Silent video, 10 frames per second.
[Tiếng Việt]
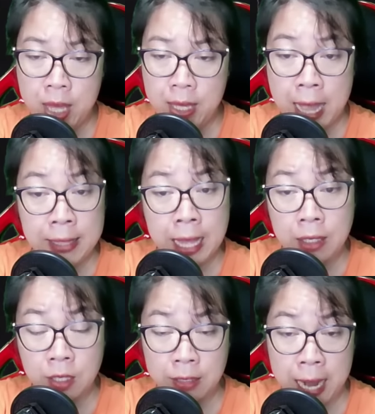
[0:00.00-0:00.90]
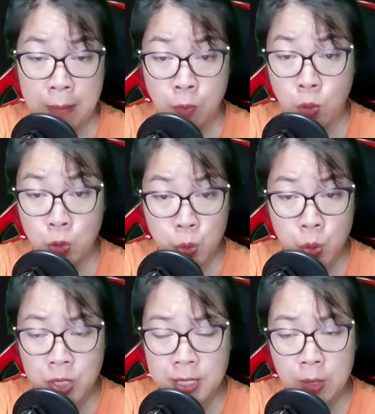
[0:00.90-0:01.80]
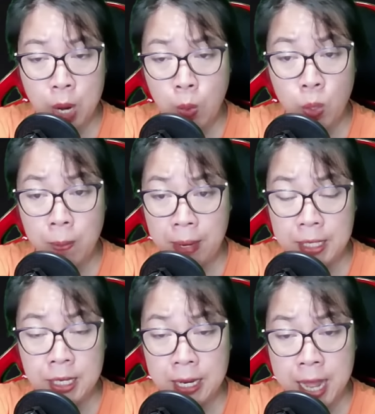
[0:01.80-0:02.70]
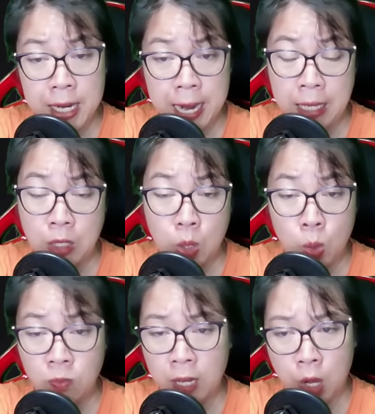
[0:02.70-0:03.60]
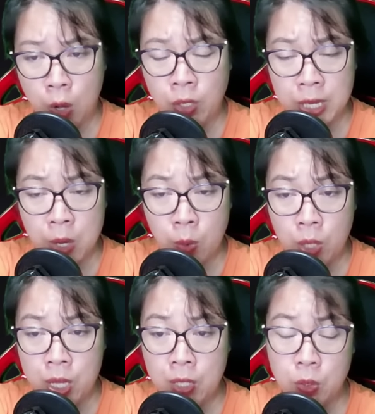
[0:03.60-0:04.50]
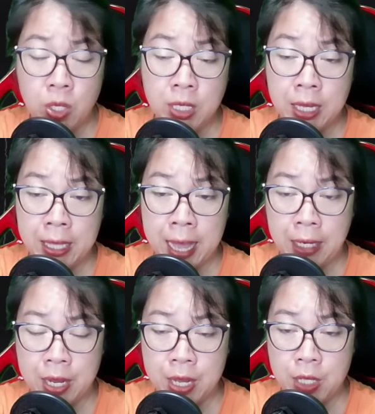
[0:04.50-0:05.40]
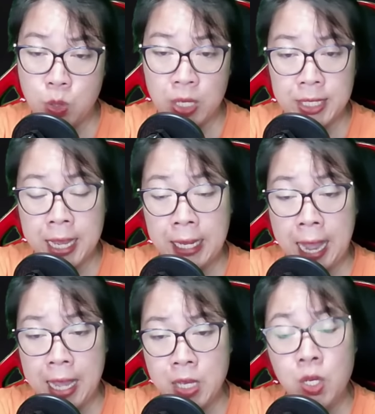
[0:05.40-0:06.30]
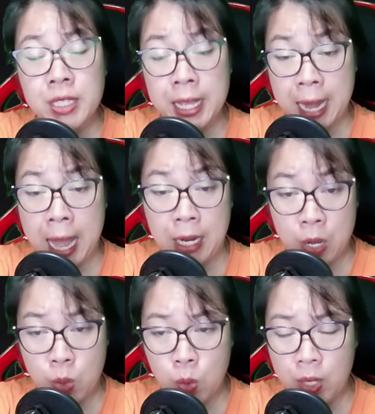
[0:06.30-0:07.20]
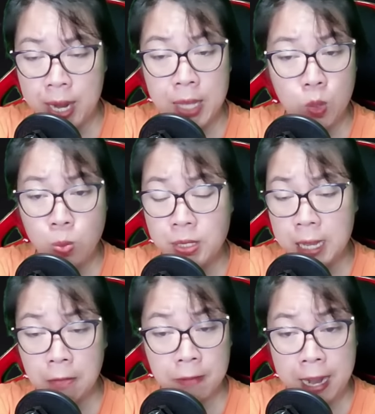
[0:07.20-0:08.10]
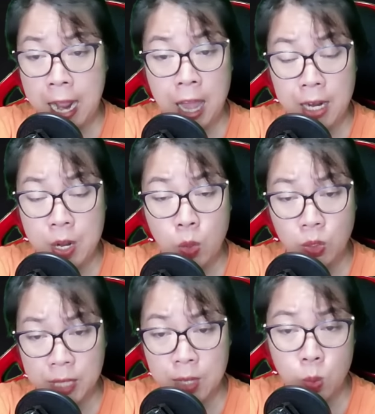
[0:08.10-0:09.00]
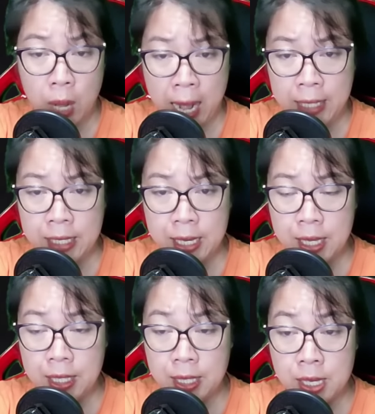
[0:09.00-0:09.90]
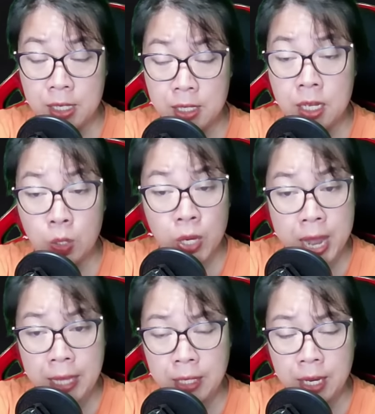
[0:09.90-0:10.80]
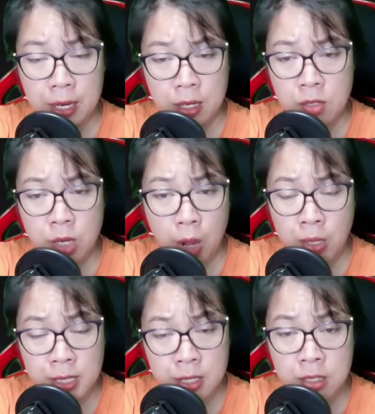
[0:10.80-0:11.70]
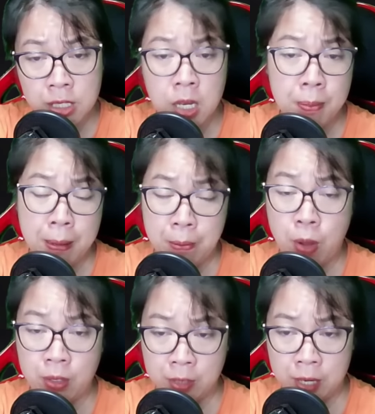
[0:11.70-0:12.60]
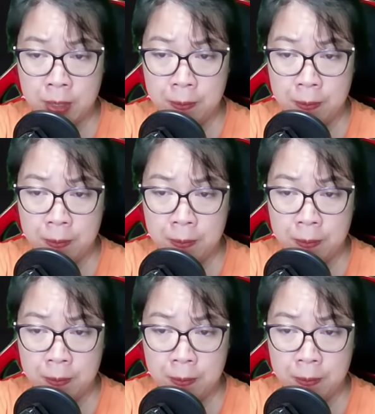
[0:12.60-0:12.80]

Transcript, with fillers: Anh ta khựng lại một chút, sau đó khuôn mặt trở nên lạnh lùng và khó hiểu. Tôi cười nhạt, chuyện trai gái có gì lạ đâu, đây cũng chẳng phải là lần đầu tiên của anh nhưng đừng có để người lớn khó xử trước mặt mọi người.